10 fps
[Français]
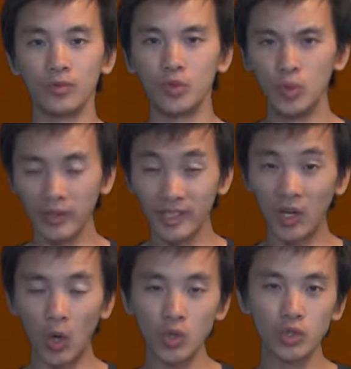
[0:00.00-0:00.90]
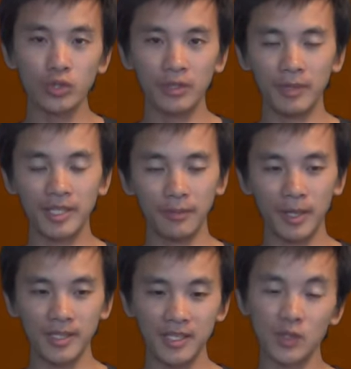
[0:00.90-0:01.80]
Du coup, un des grands jeux des
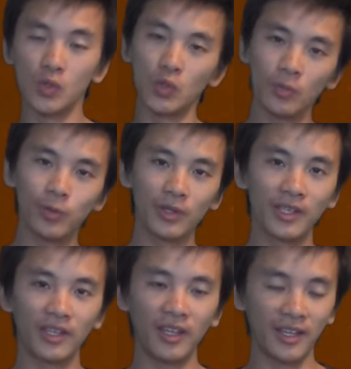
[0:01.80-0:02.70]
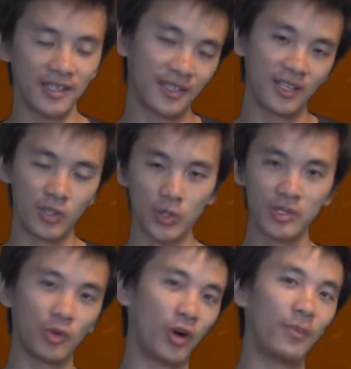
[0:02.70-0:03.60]
mathématiques selon Poincaré, et c'est quelque chose
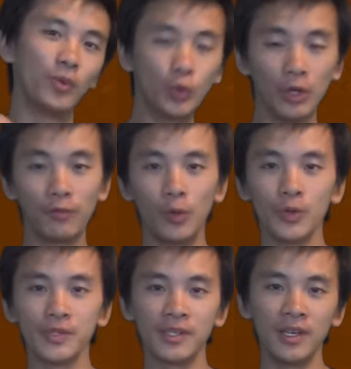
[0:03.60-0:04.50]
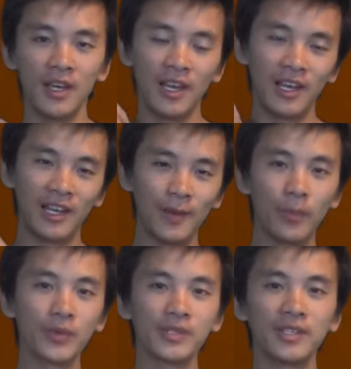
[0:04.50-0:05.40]
qui aura beaucoup influencé la
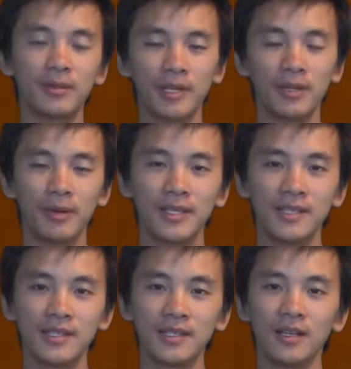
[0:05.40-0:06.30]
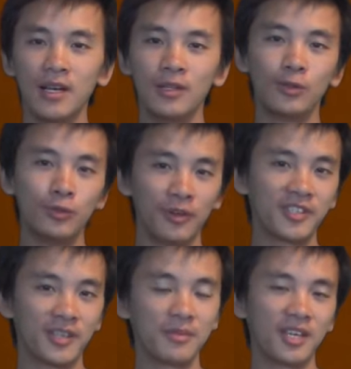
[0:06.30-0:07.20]
pensée des mathématiciens du
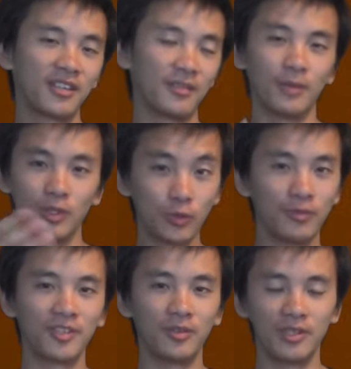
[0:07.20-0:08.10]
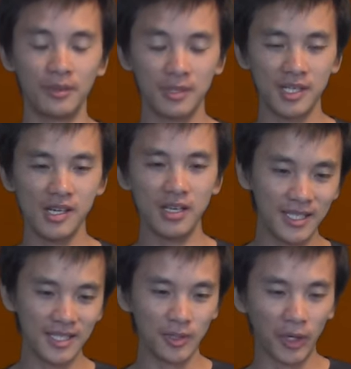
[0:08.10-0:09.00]
XXe siècle et maintenant du XXIe siècle,
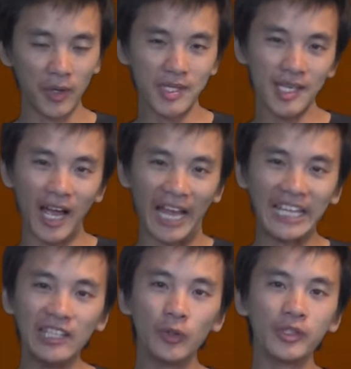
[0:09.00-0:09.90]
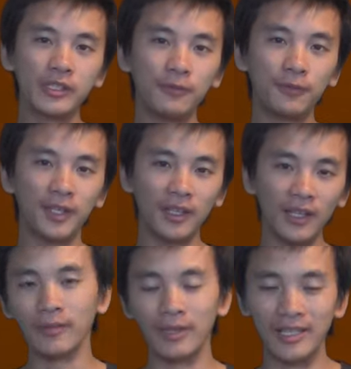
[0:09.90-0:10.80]
c'est de réussir à identifier
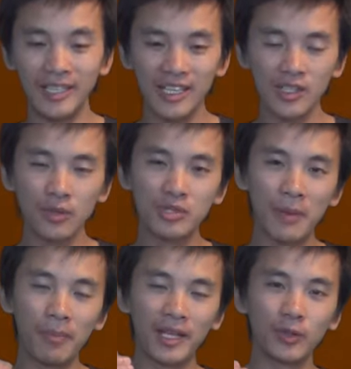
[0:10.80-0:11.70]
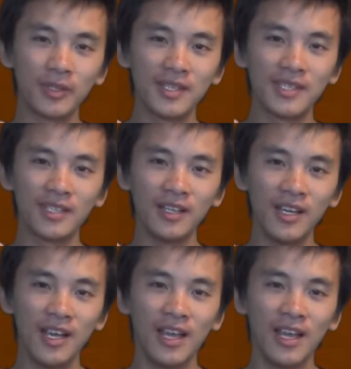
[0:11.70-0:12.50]
les objets platoniciens